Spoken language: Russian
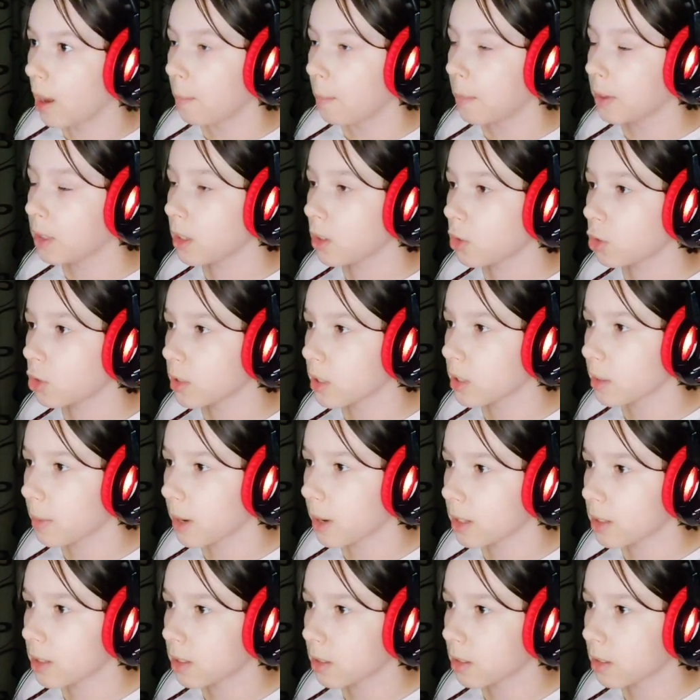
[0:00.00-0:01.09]
Мы должны
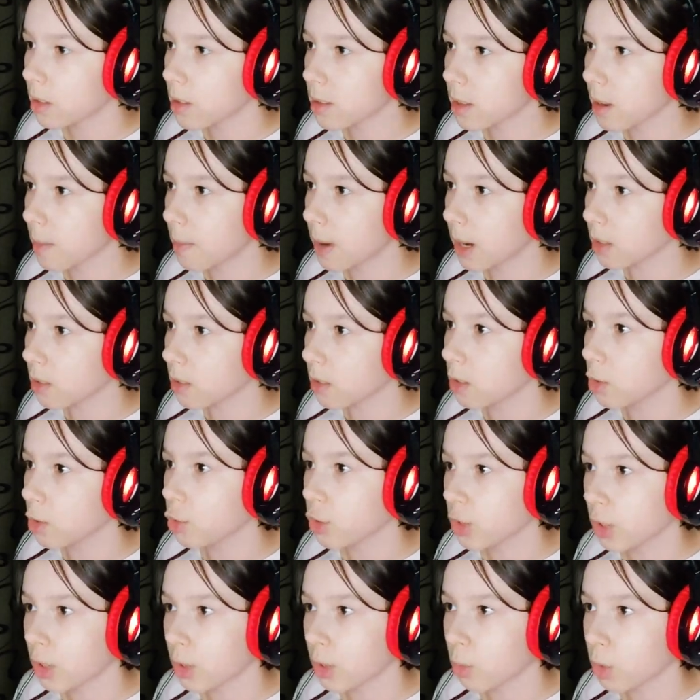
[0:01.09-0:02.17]
собраться, забраться,
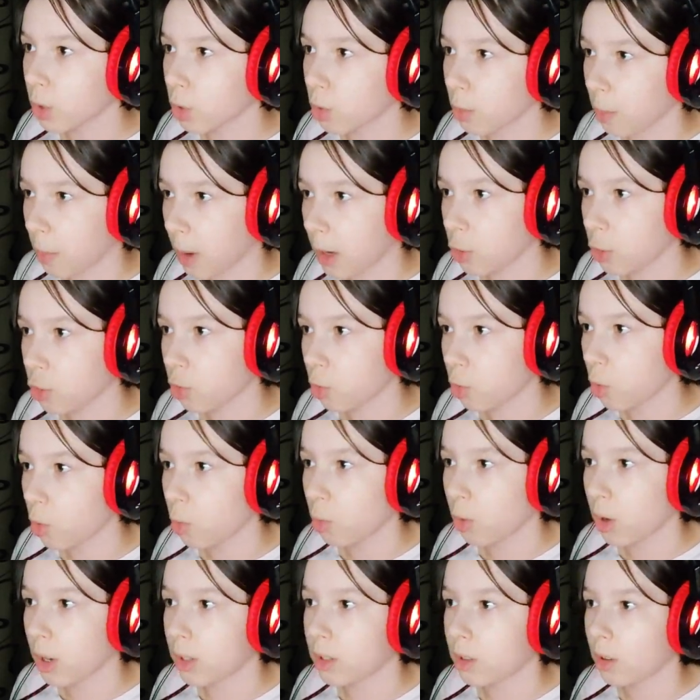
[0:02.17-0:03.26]
точнее, на вот эту башенку
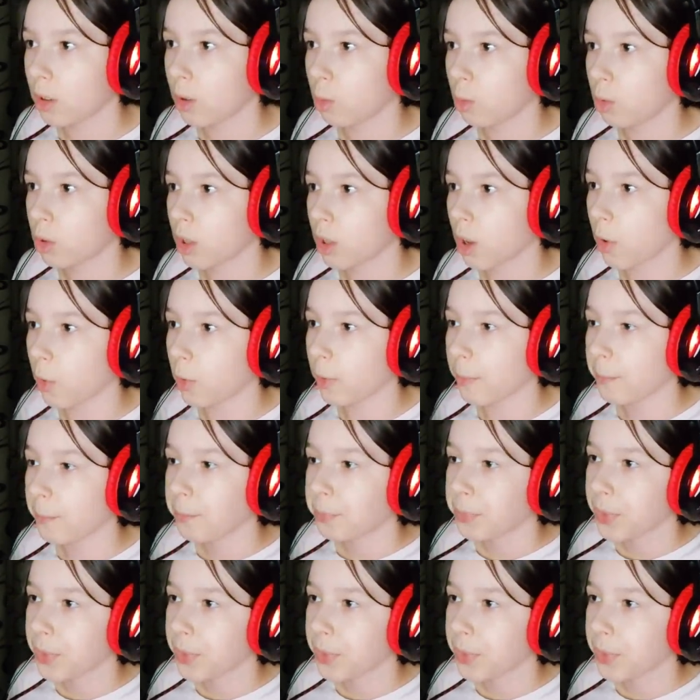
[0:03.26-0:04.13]
аккуратненько, вот так вот.